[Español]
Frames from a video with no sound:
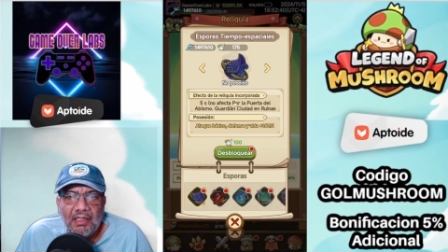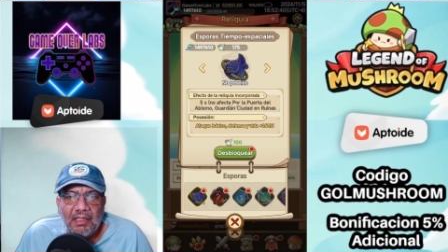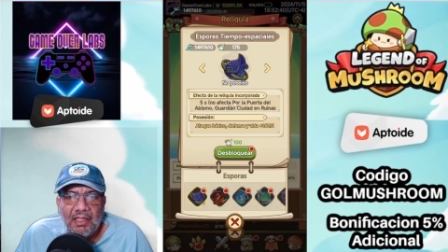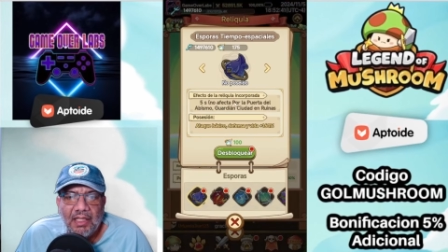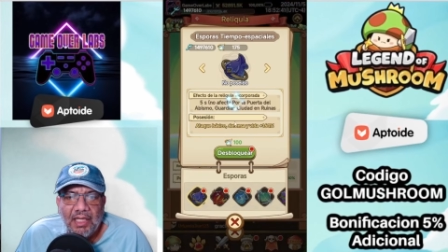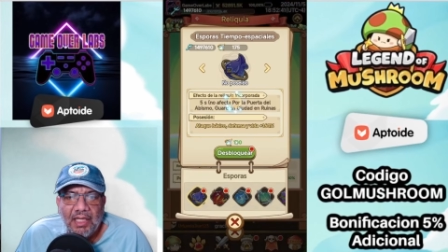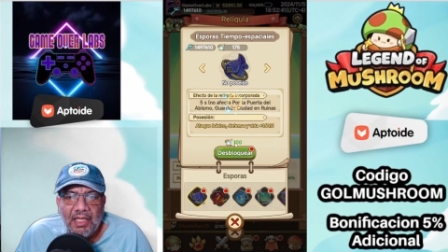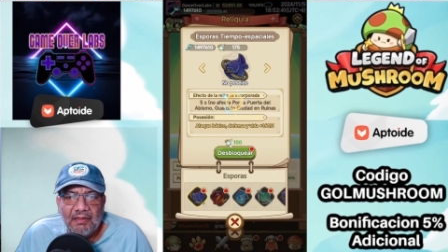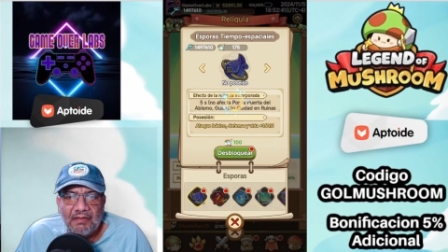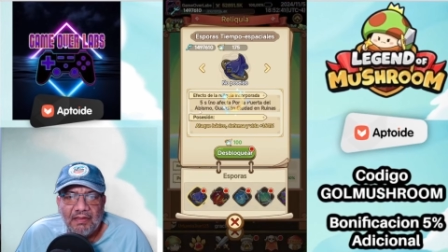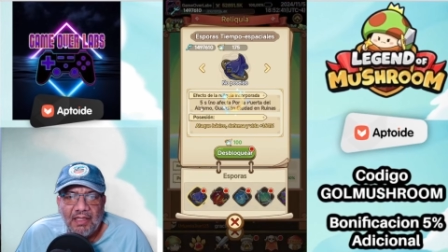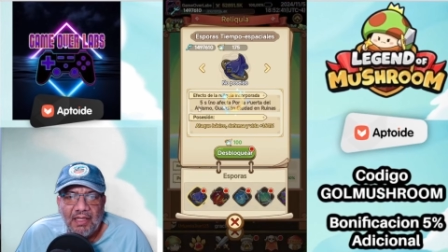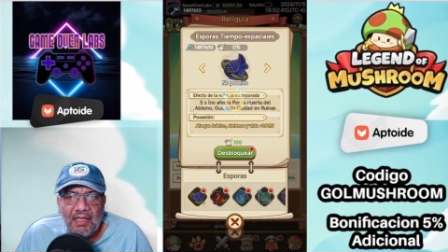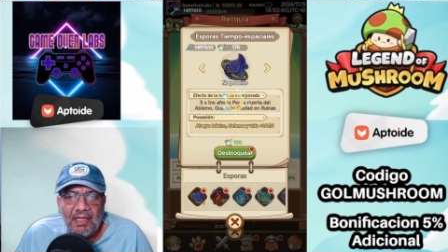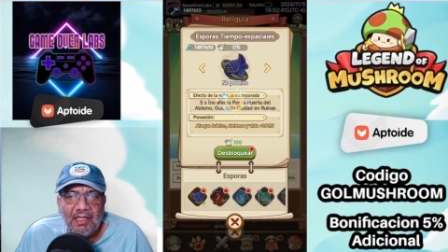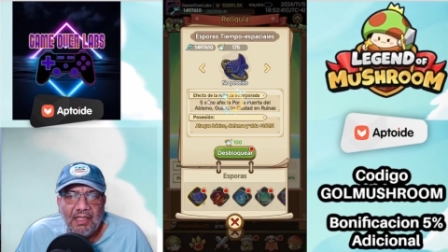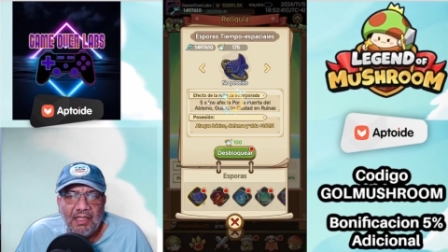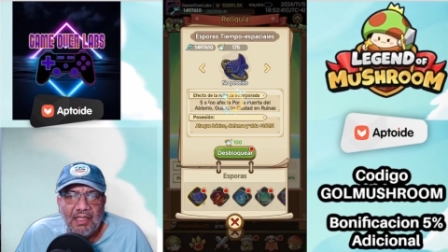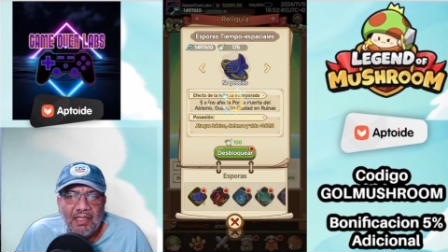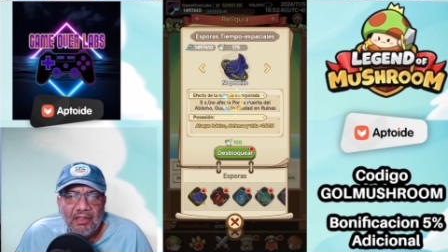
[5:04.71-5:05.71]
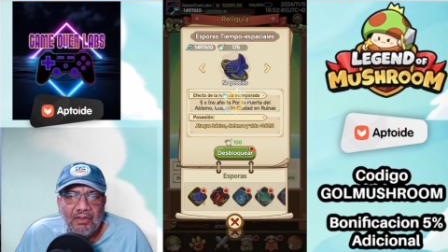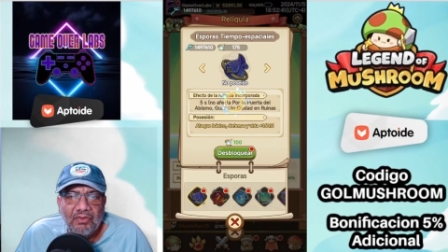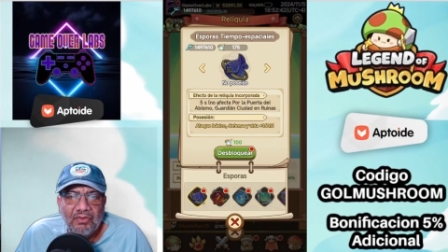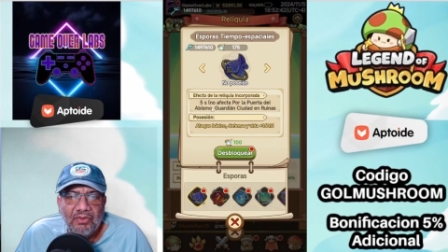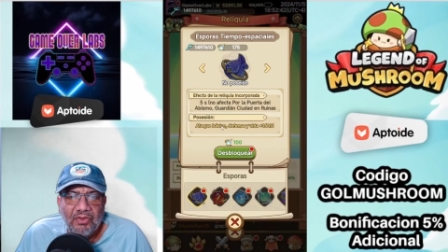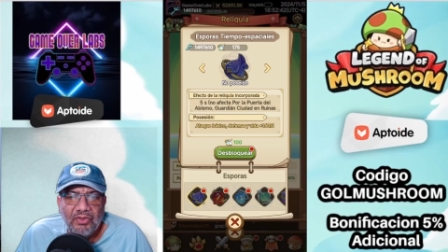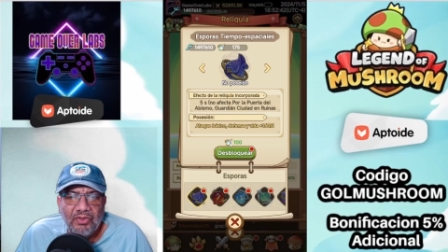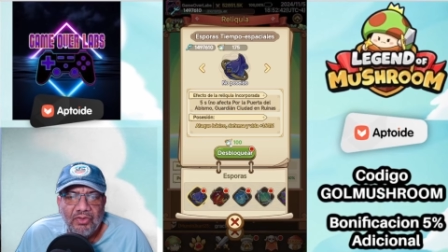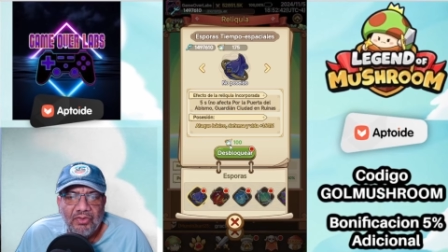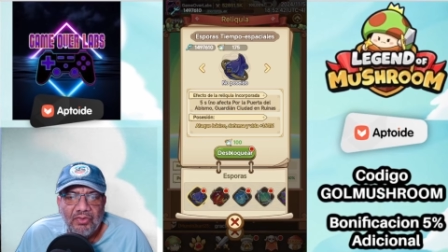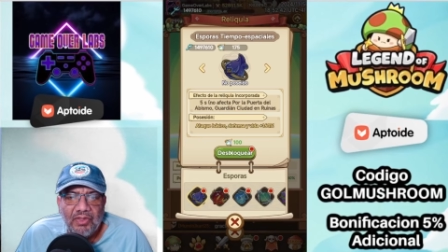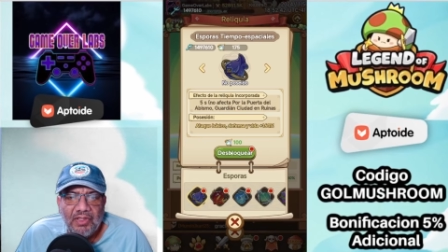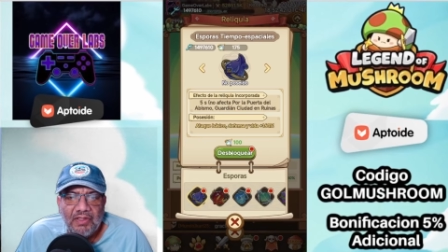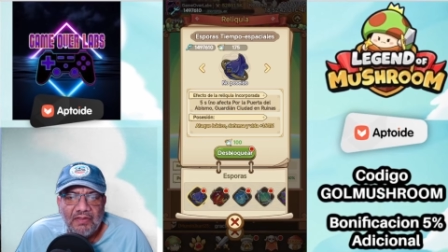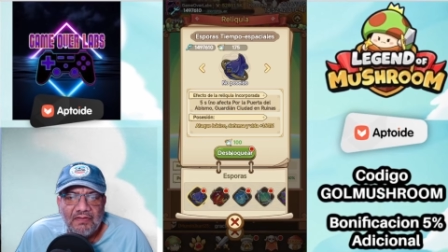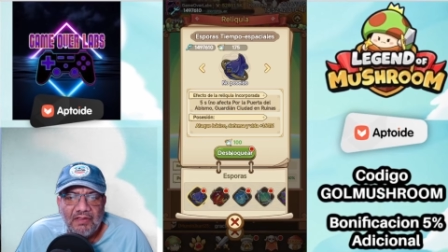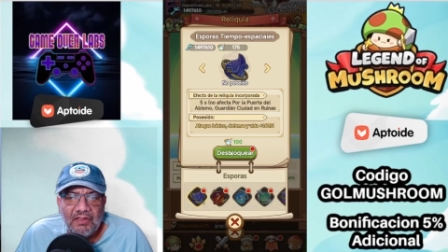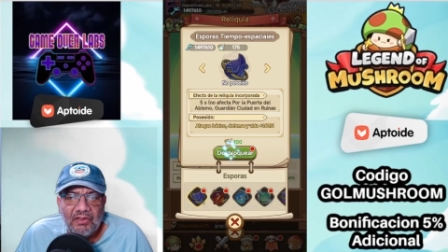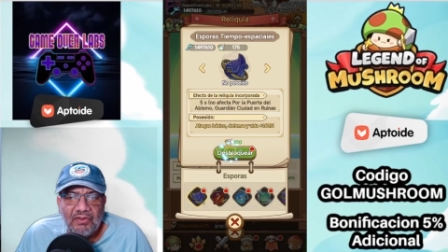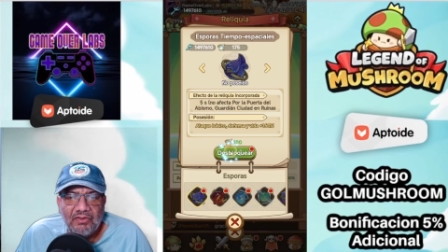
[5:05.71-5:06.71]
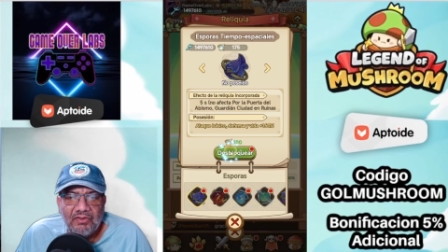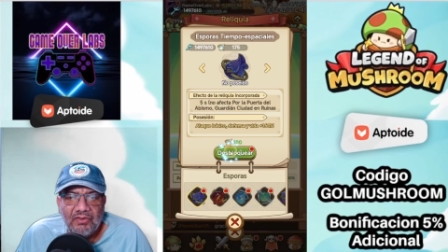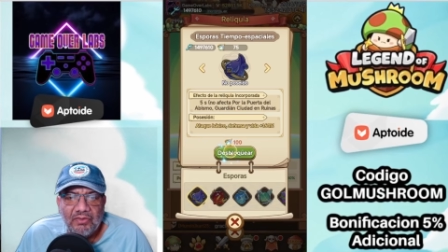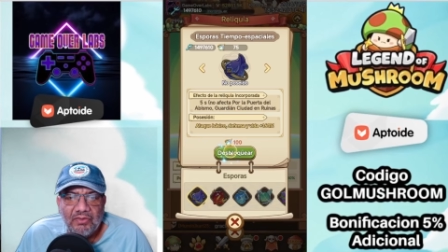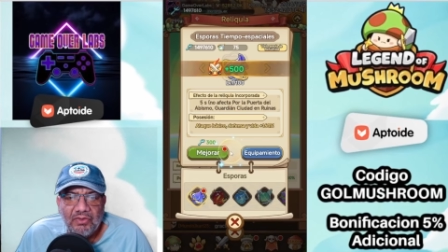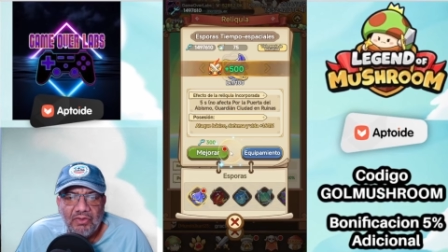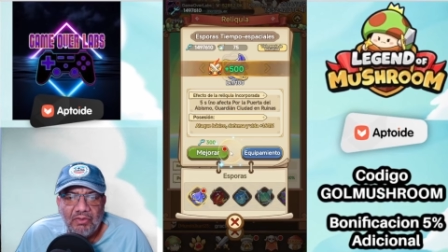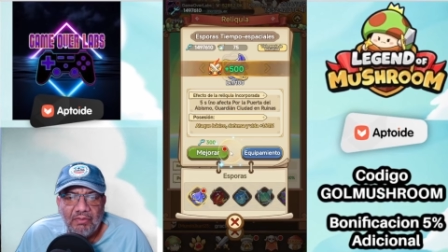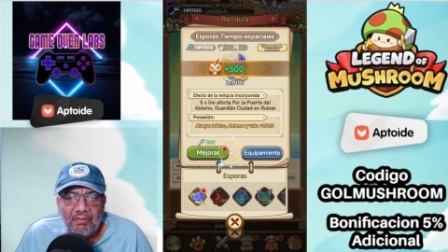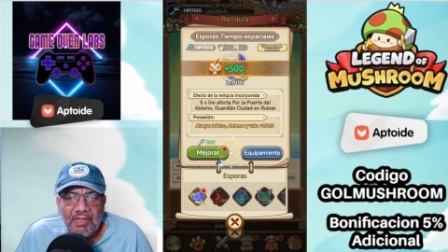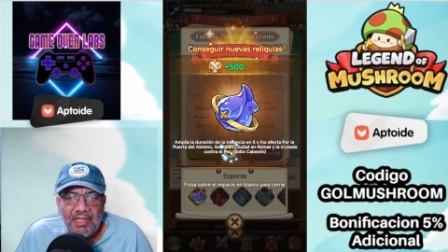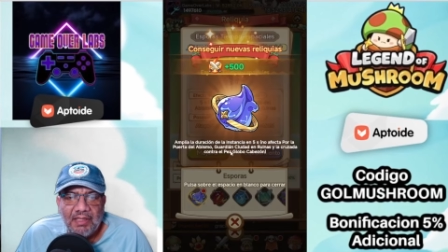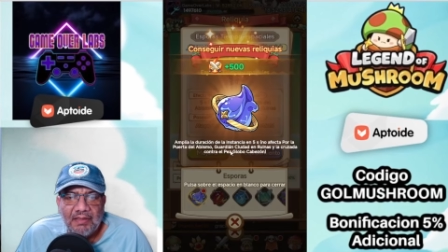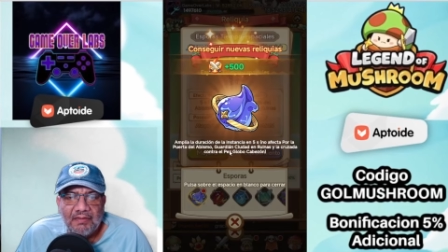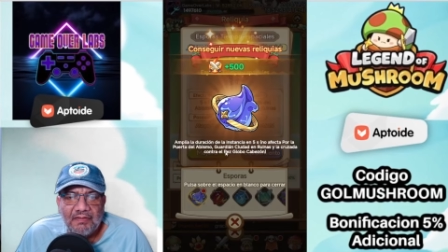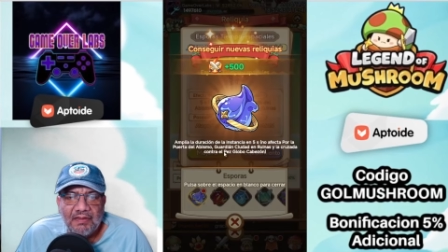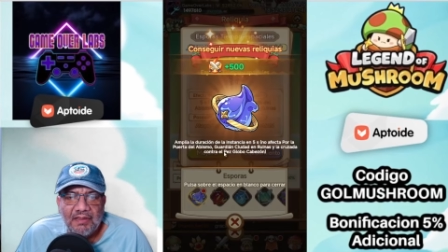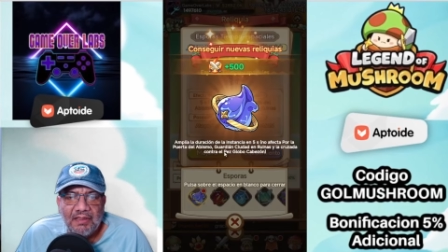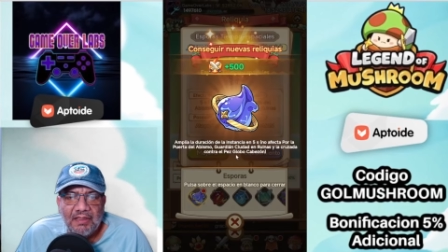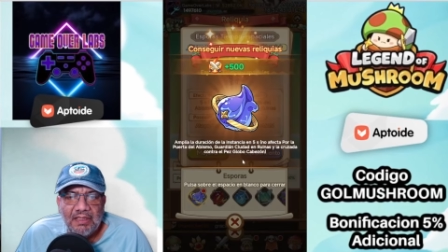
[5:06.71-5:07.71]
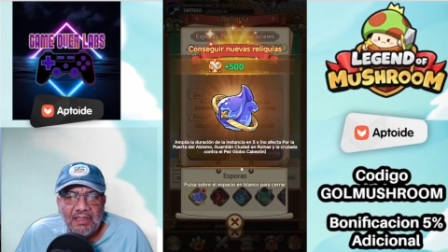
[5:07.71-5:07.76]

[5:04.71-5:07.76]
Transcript: Esta, la que los dueños duran 5 segundos más.